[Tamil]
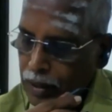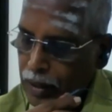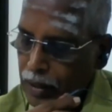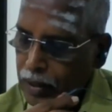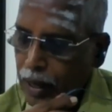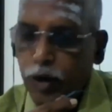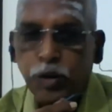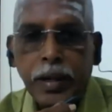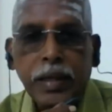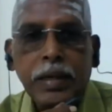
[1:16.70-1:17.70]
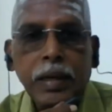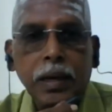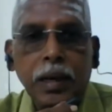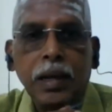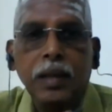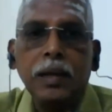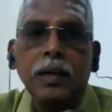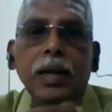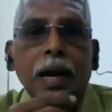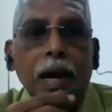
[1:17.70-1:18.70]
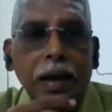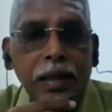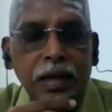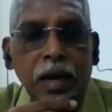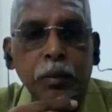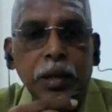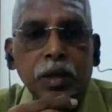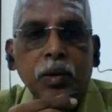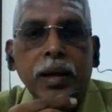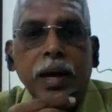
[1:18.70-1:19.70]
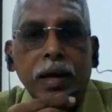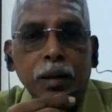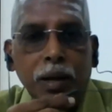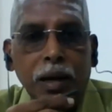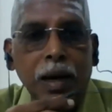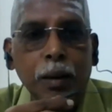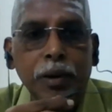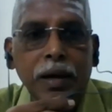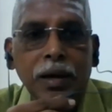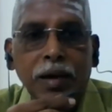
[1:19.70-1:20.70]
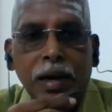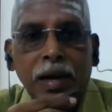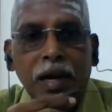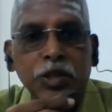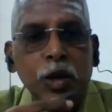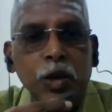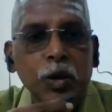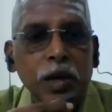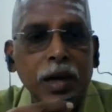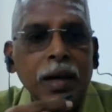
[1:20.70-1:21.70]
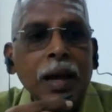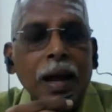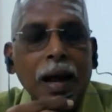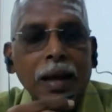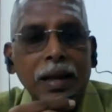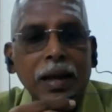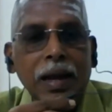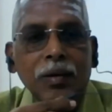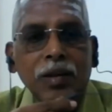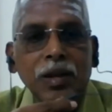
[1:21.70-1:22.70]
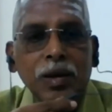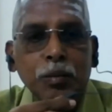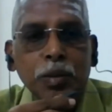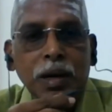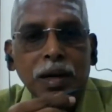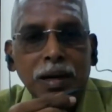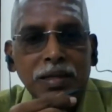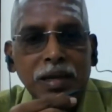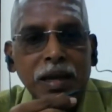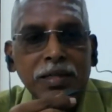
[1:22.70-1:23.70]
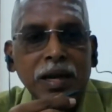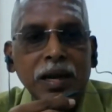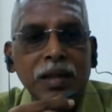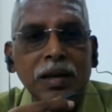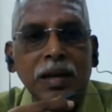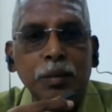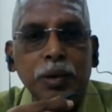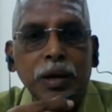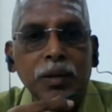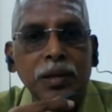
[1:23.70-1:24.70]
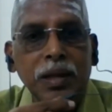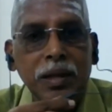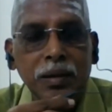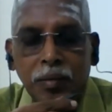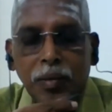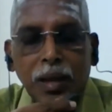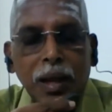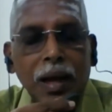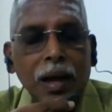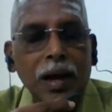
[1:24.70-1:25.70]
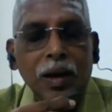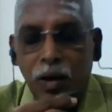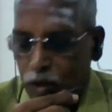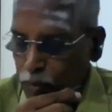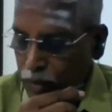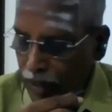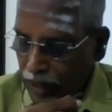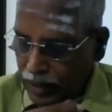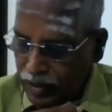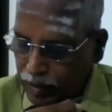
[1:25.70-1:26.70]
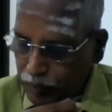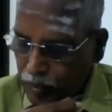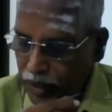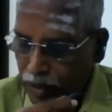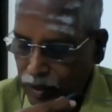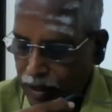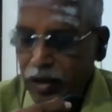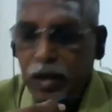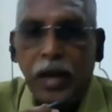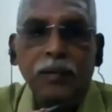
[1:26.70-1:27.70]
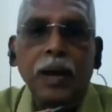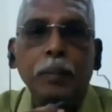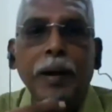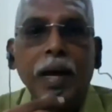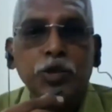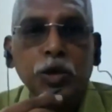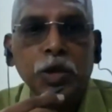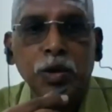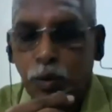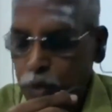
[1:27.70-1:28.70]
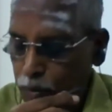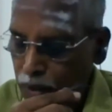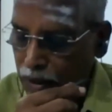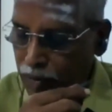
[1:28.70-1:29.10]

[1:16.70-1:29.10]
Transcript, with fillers: நான் நானும் எழுதிட்டேன் அதாவது நீங்களே எழுதிட்டீங்க மற்றவங்க ஏன் எழுத மாட்டாங்க அப்படின்ற ஒரு கிண்டலாக சொன்னால் கூட அதை நீங்கள் வந்து ரொம்ப சீரியஸாக எடுத்துகிட்டு இது பண்ணது வந்து ரொம்ப நல்லா இருந்தது அதை அதையும் நீங்கள் வெளிப்படையாக சொன்னதும் ரொம்ப ரொம்ப